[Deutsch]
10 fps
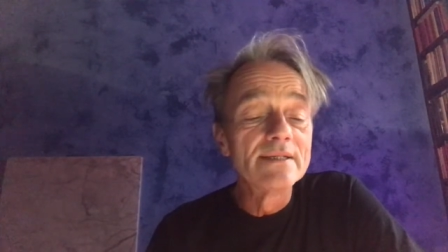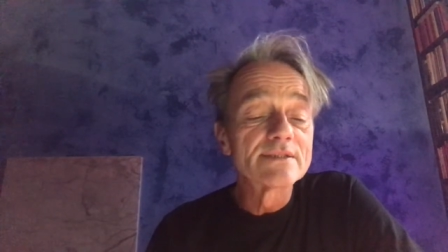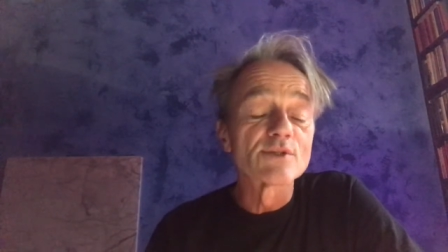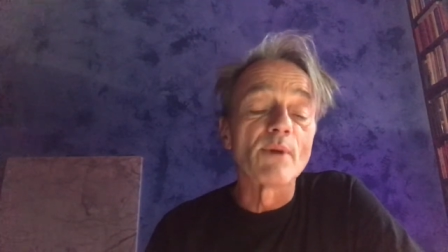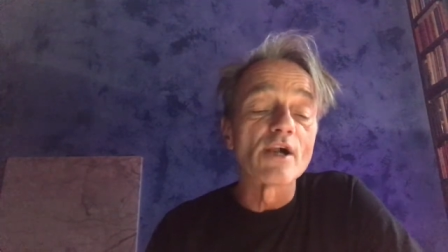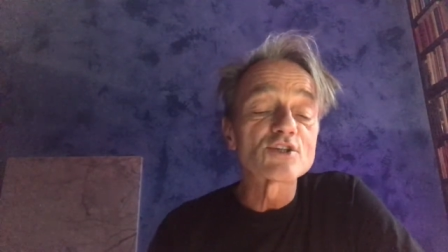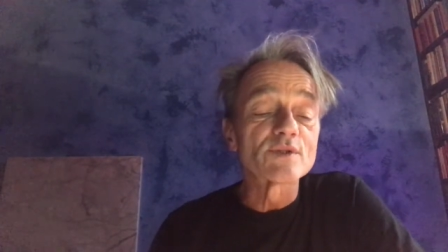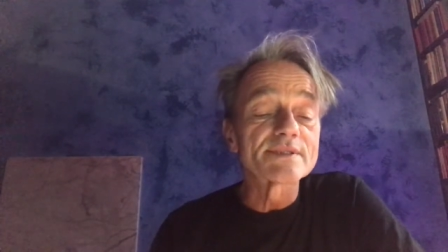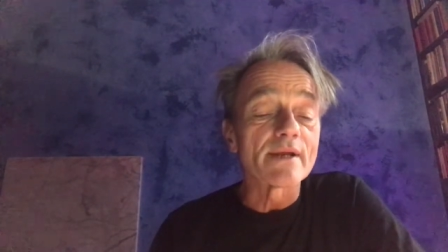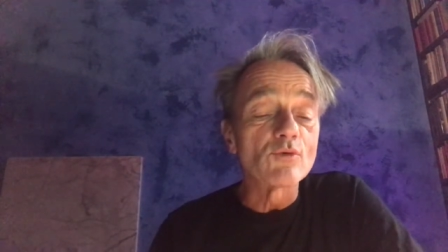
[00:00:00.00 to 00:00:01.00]
zumal schon
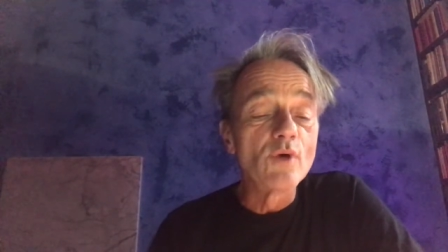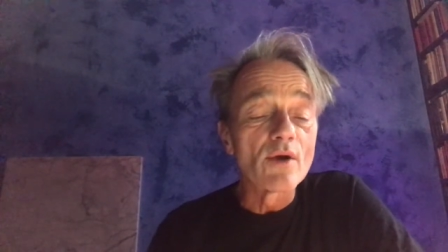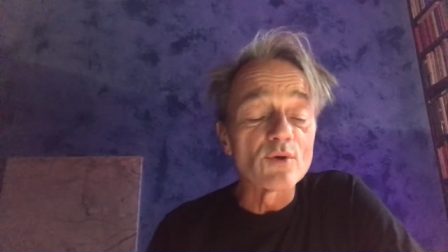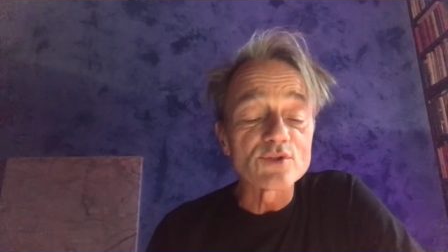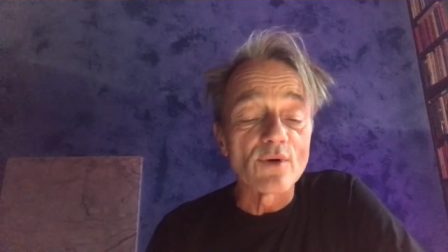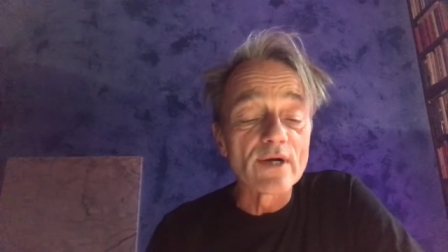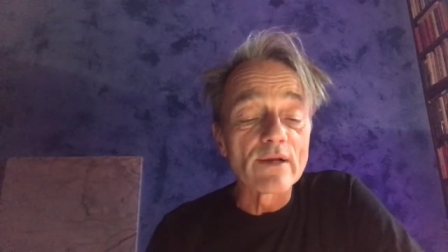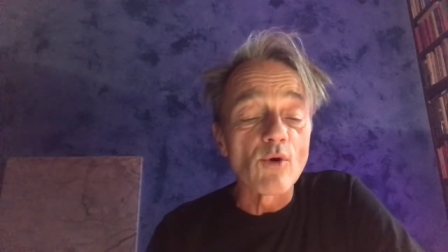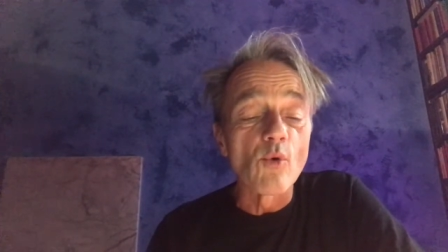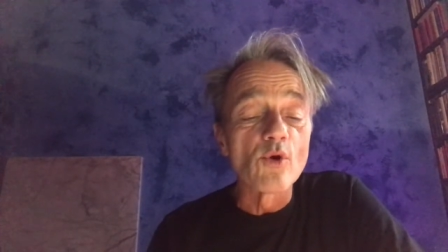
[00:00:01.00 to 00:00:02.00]
sein Urgroßonkel
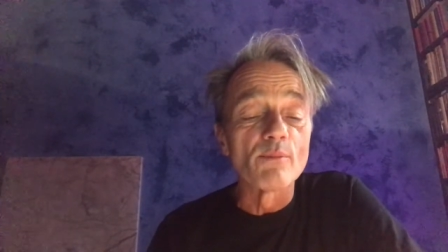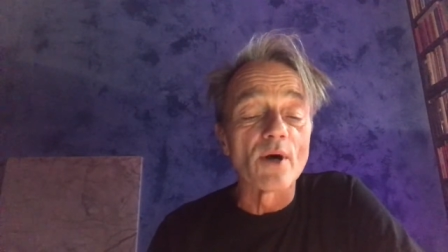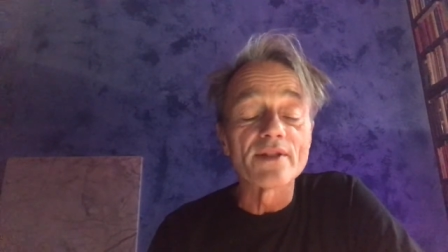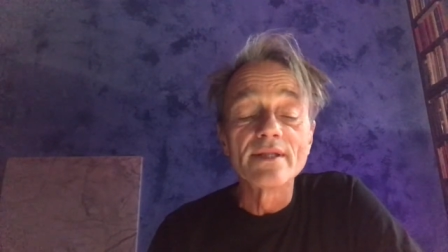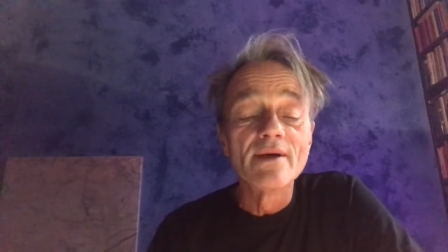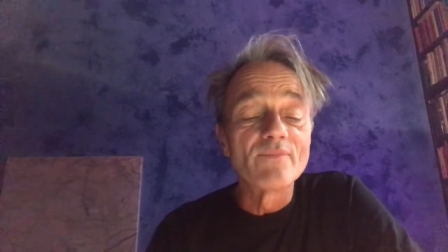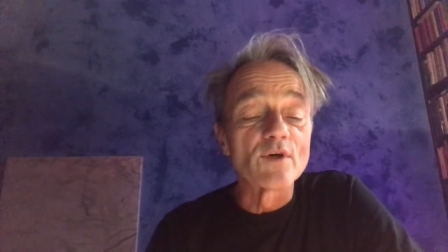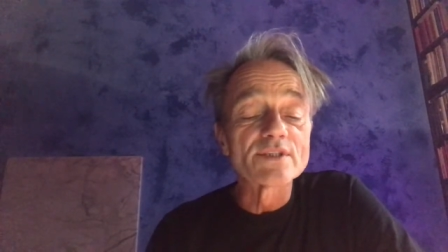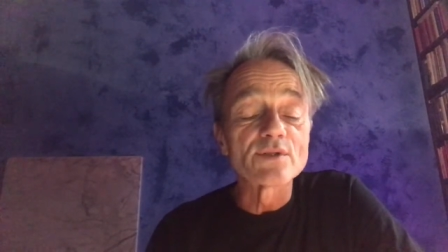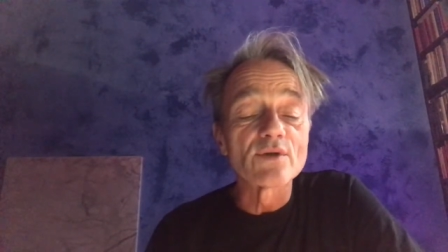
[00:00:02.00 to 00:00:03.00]
Koloman
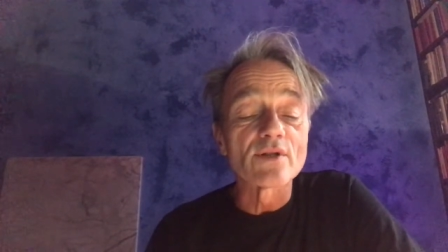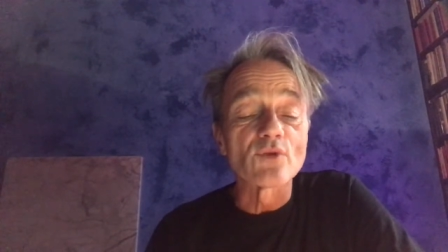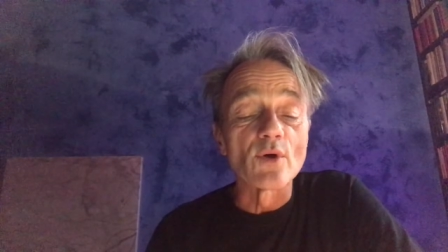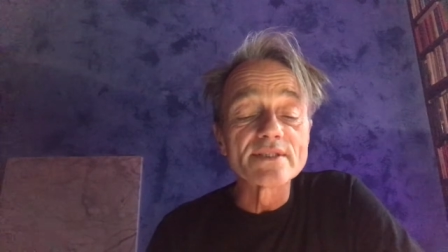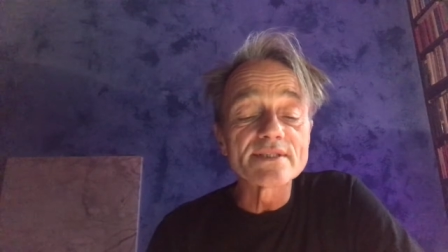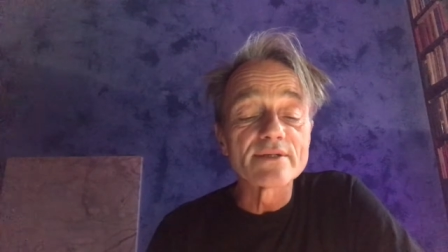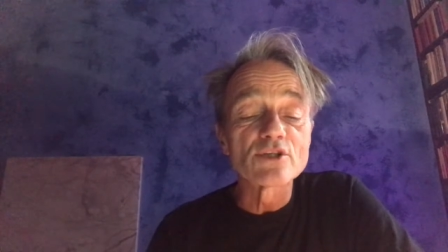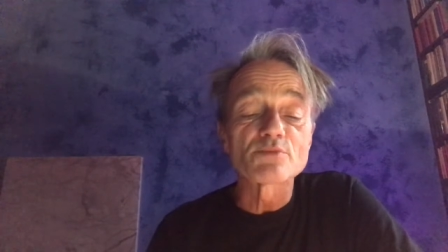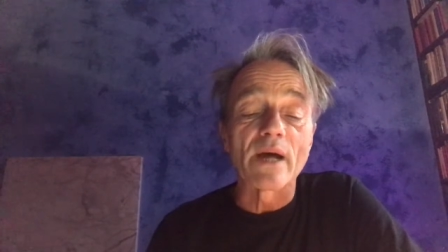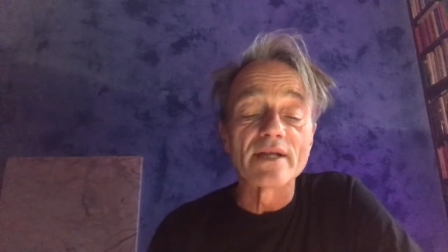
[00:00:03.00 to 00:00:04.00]
1919 die
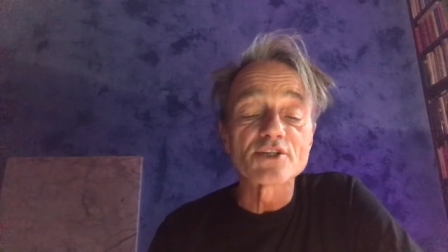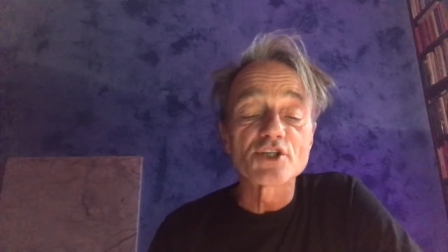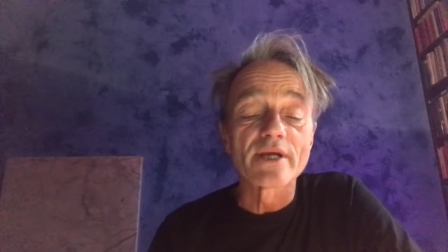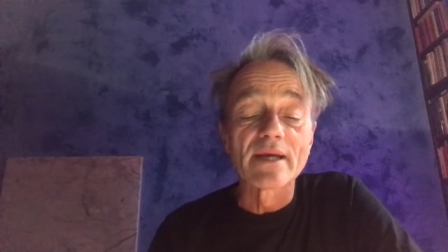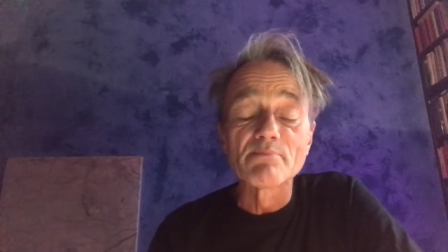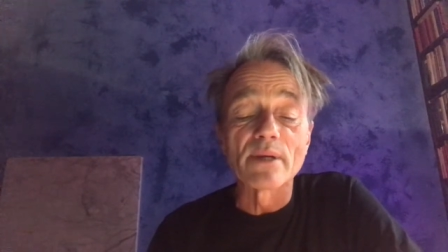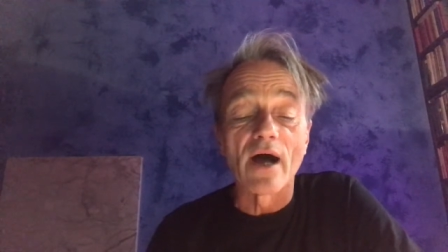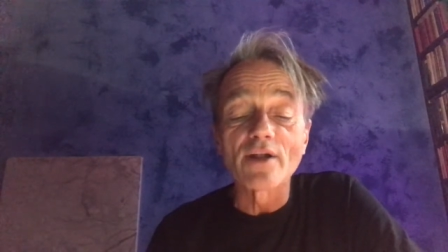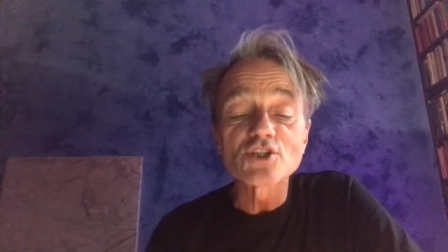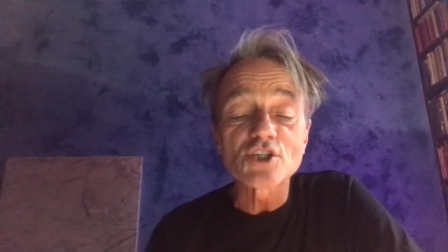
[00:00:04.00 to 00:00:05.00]
spanische Grippe
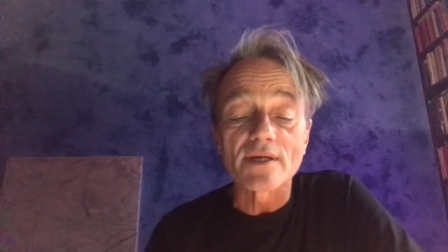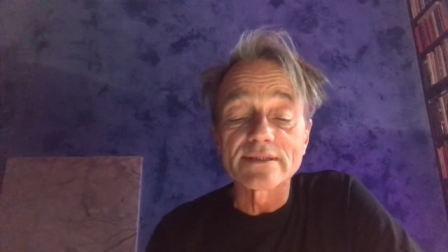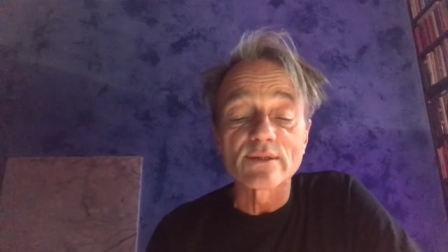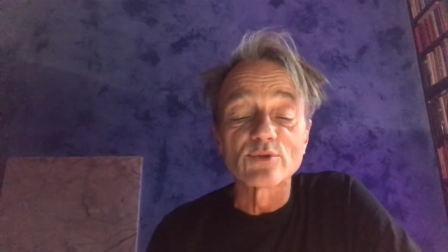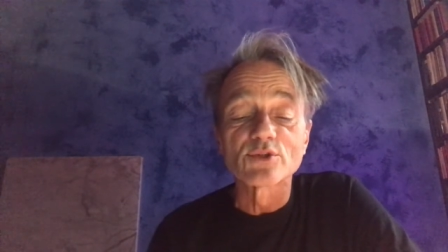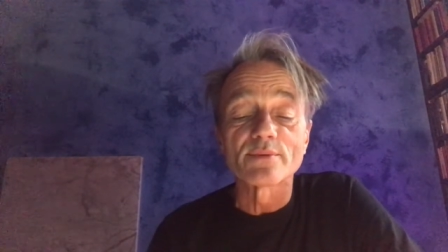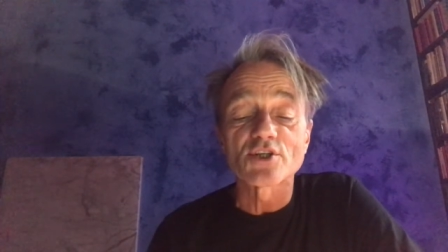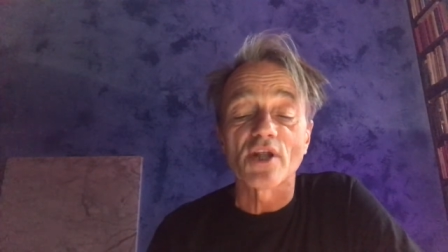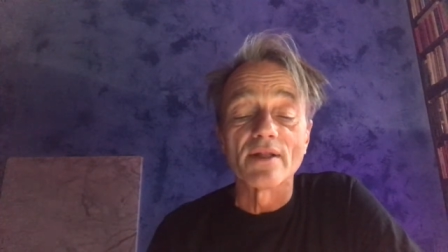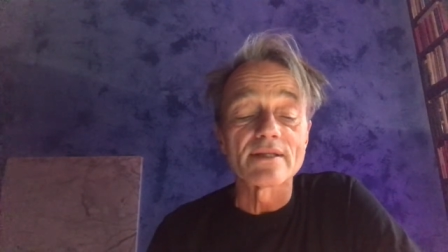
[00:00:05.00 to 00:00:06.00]
anstandslos
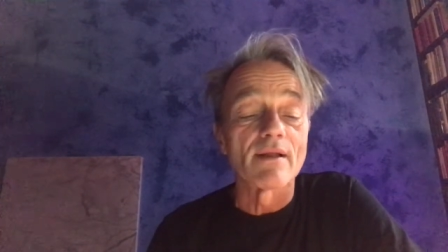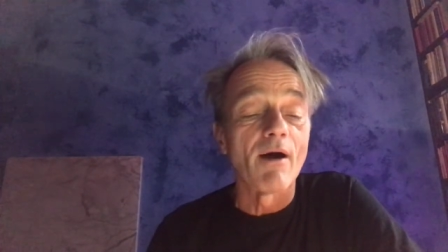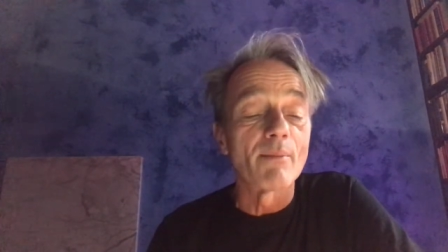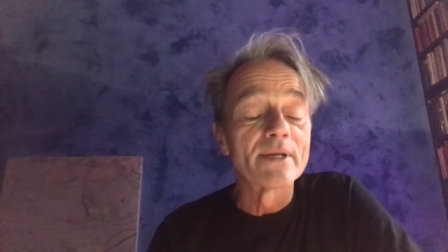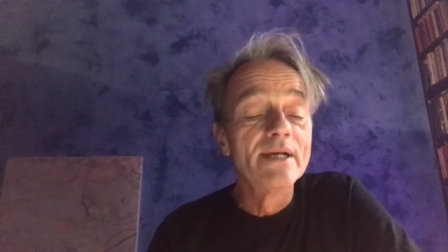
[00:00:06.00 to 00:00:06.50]
überstanden habe,